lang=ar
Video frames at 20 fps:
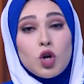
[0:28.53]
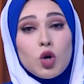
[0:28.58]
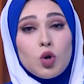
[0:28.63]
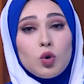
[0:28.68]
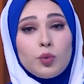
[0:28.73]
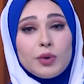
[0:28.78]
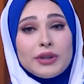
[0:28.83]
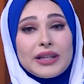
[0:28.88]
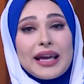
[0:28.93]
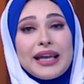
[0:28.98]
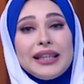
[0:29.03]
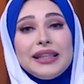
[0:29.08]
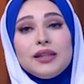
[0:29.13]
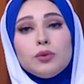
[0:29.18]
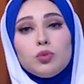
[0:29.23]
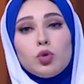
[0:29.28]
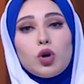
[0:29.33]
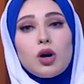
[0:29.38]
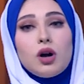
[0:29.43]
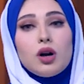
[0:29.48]
وبتخلي
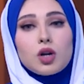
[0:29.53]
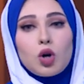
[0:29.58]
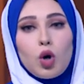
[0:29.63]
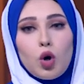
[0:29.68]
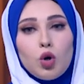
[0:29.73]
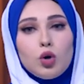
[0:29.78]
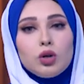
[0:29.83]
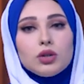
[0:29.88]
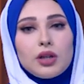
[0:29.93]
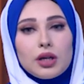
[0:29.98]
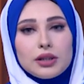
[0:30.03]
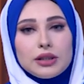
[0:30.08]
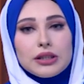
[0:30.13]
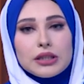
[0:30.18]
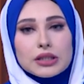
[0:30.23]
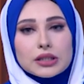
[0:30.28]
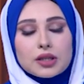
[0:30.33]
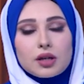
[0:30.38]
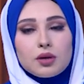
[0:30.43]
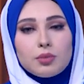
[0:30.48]
المراهق عرضة
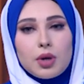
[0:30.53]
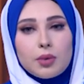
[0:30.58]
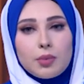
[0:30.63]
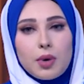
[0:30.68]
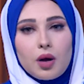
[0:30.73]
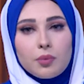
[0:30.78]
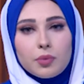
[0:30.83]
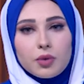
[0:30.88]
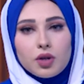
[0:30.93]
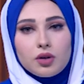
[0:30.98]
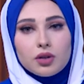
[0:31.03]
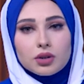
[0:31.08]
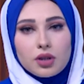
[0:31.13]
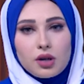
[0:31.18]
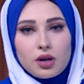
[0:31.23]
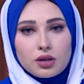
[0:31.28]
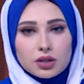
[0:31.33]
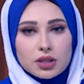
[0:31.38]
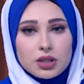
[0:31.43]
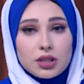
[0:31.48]
للإصابة بأمراض
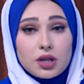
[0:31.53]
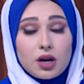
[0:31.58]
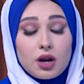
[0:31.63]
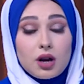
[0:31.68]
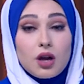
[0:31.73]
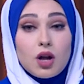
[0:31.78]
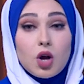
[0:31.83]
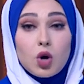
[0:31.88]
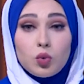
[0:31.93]
خطيرة